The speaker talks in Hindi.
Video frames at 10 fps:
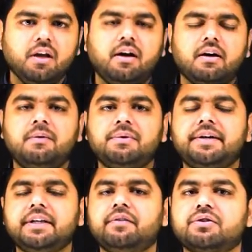अगर हम
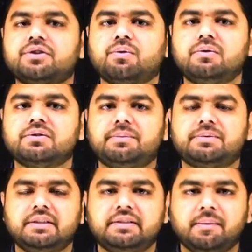रिलेटिव वेलोसिटी कॉन्सेप्ट
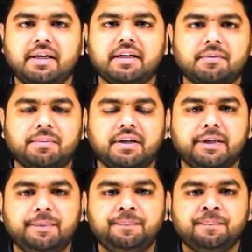सही से अप्लाई कर पा रहे
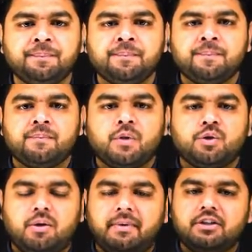हैं
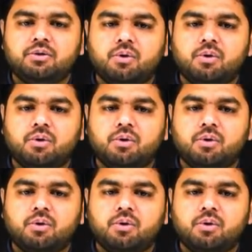तो हमारे जो